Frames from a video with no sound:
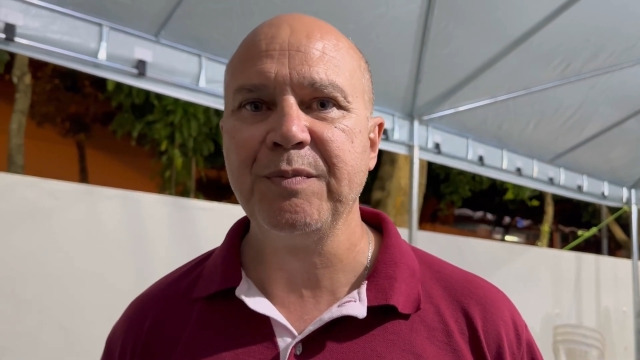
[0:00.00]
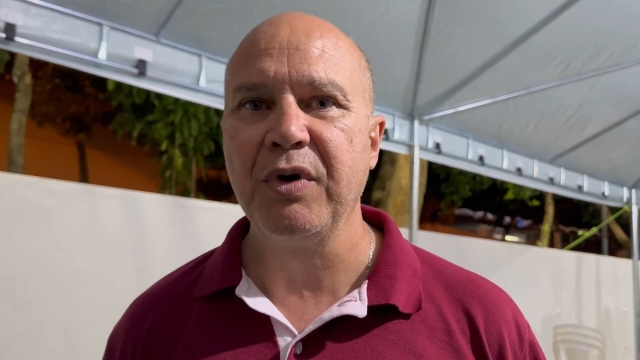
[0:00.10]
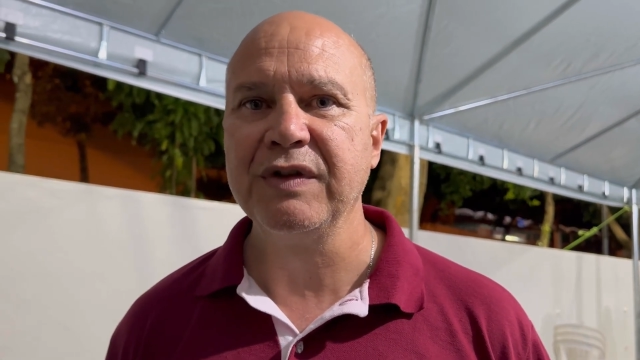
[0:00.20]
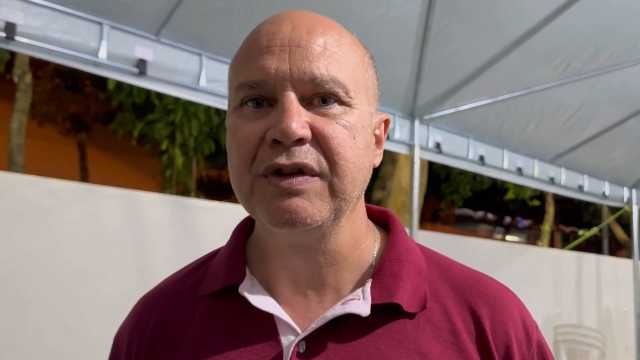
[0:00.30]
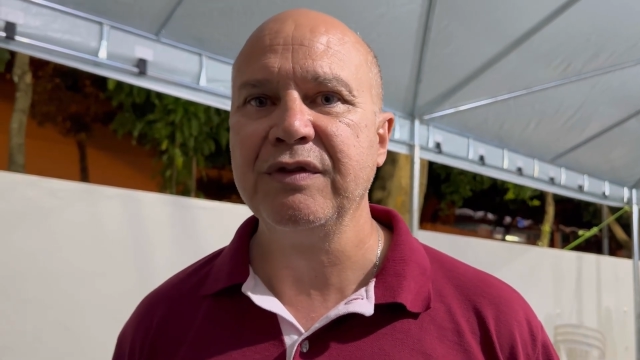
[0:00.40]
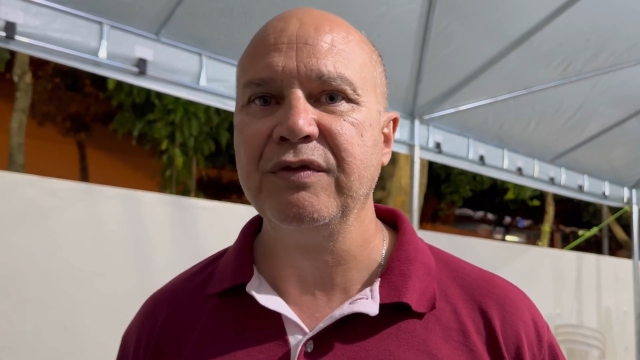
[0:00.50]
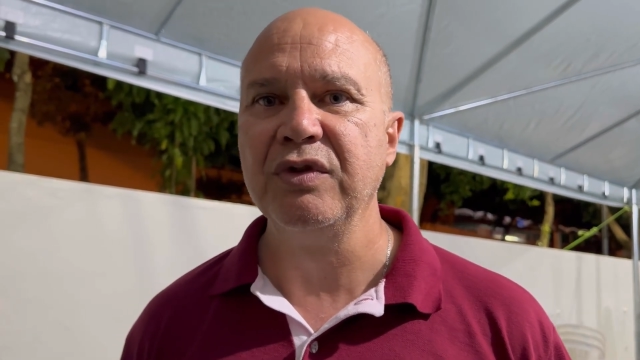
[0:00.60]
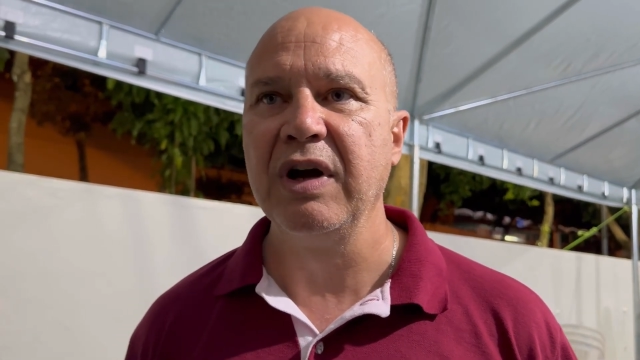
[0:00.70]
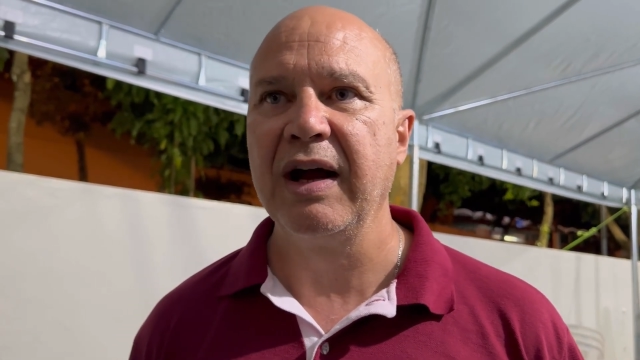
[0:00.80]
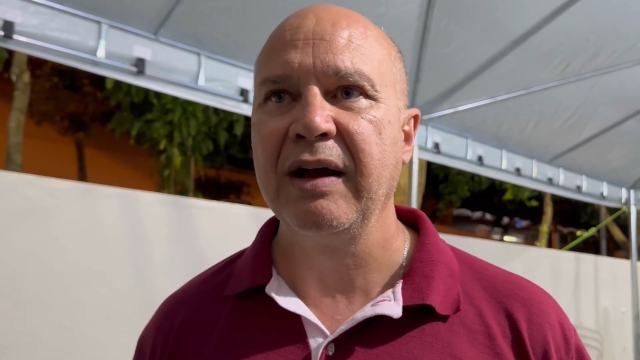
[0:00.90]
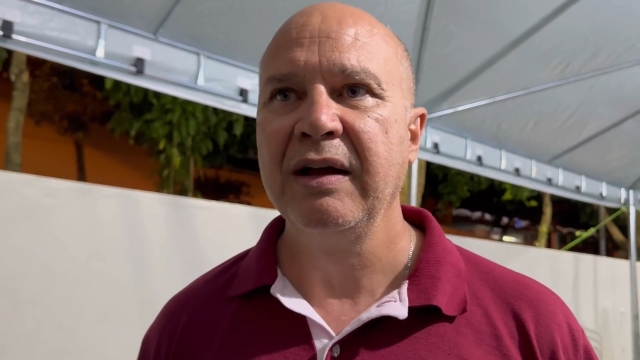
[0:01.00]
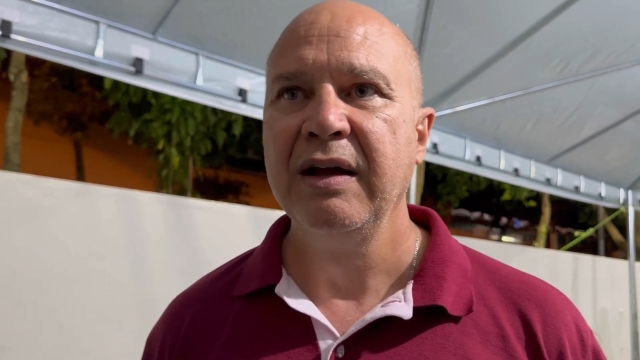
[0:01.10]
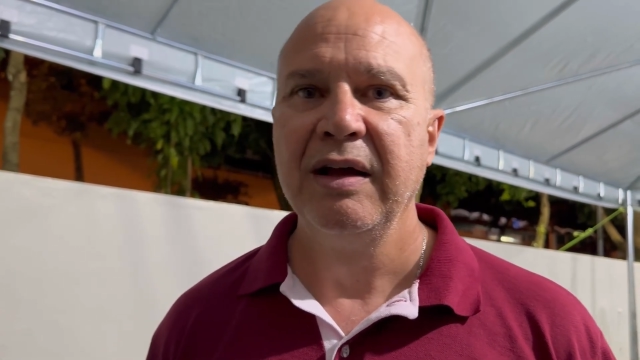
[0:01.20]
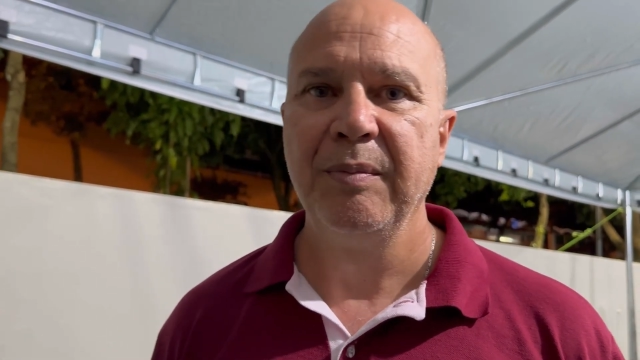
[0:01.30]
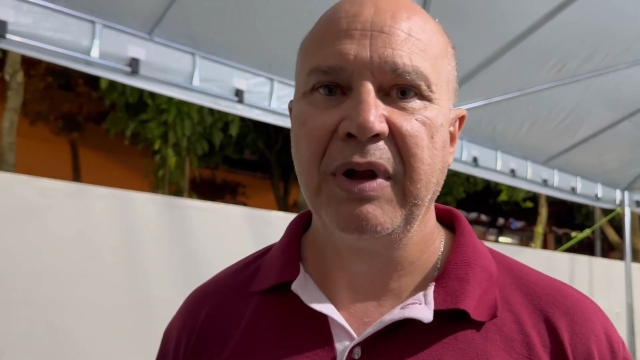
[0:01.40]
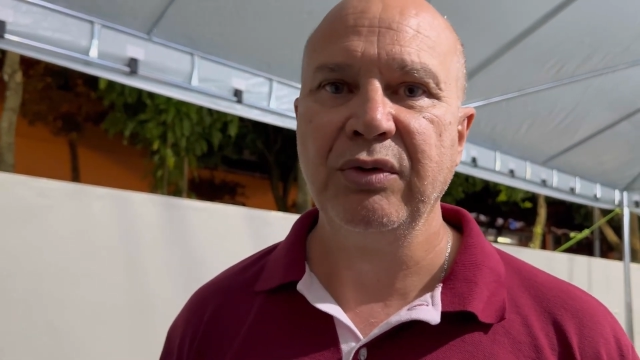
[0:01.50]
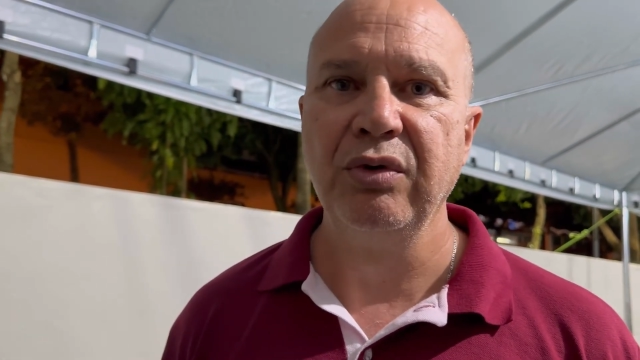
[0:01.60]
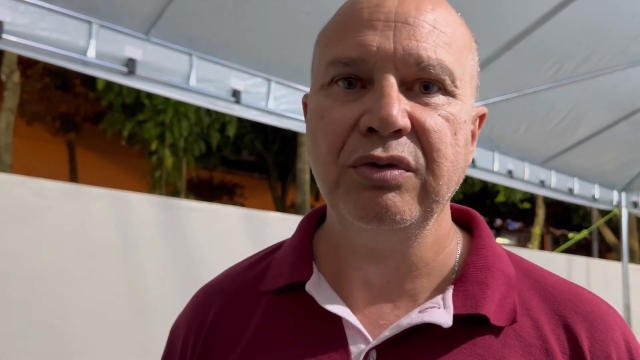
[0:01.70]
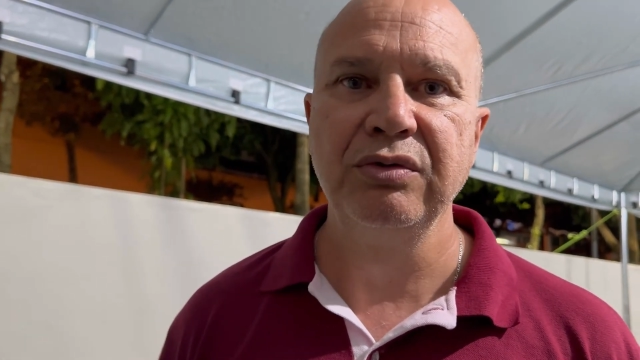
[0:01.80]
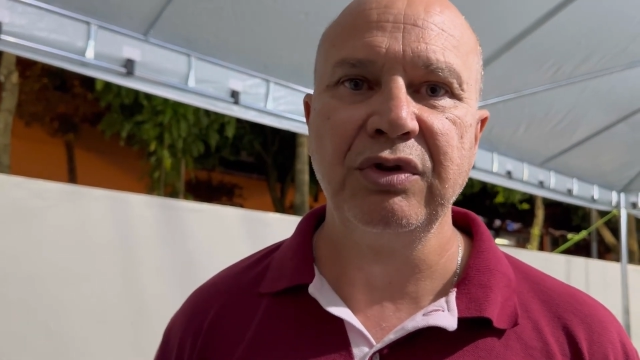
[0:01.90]
possa divulgar para
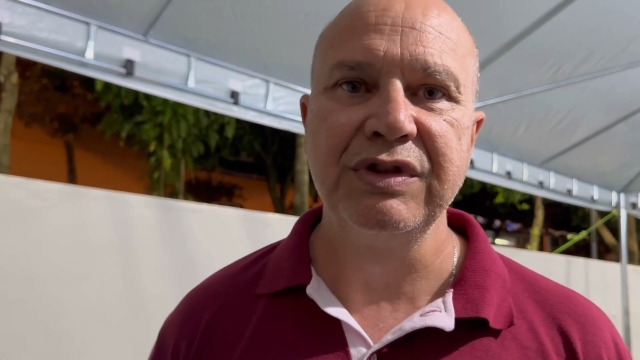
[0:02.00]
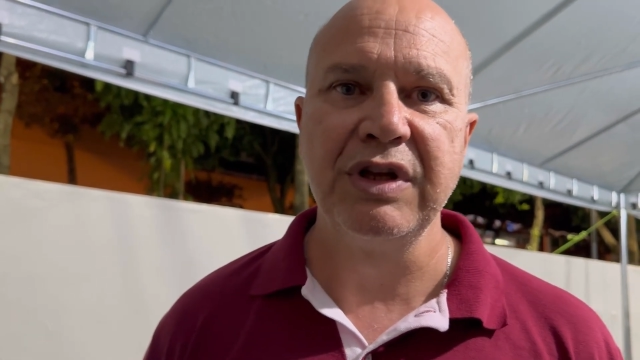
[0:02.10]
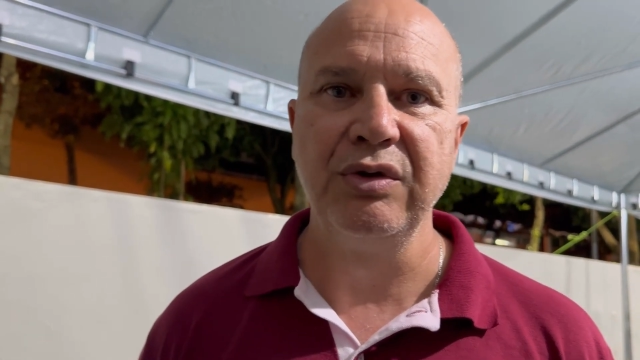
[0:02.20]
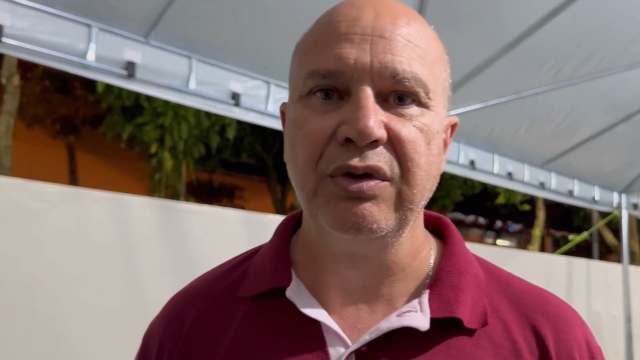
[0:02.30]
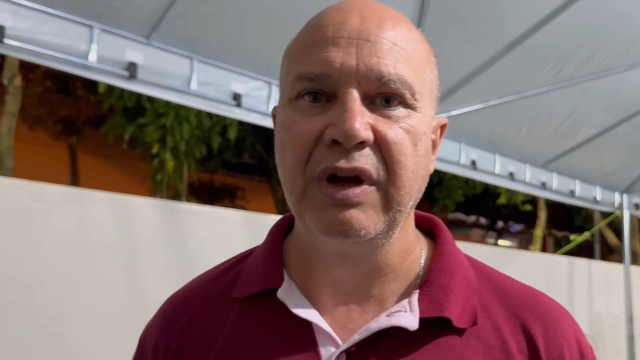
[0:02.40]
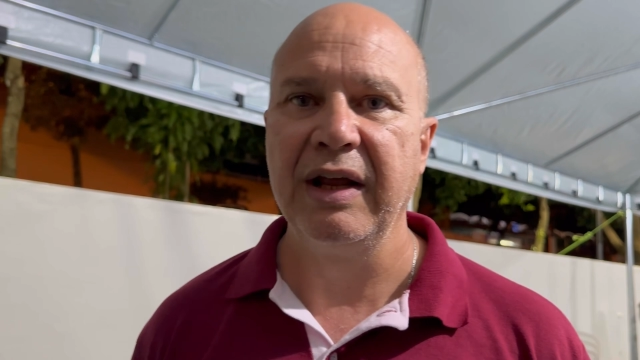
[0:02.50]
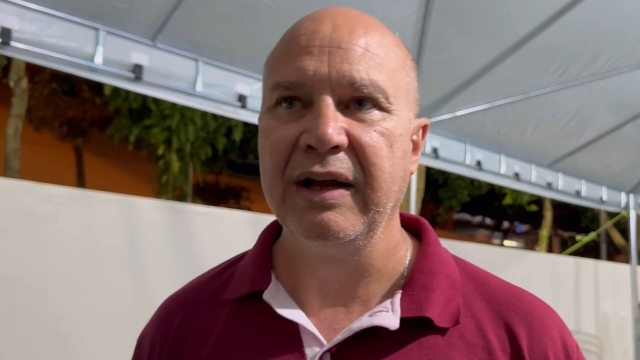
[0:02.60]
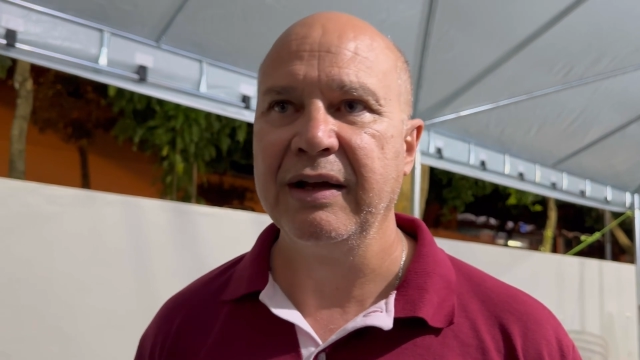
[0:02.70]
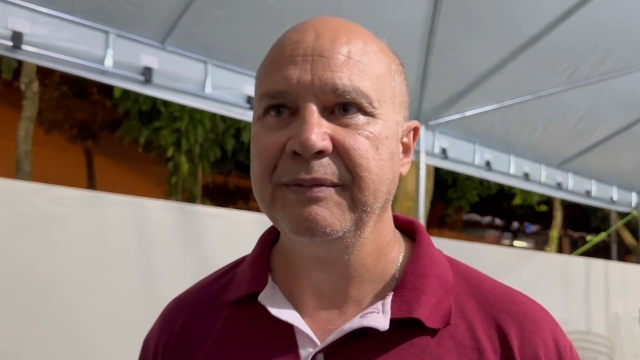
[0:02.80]
todo o torcedor grenal.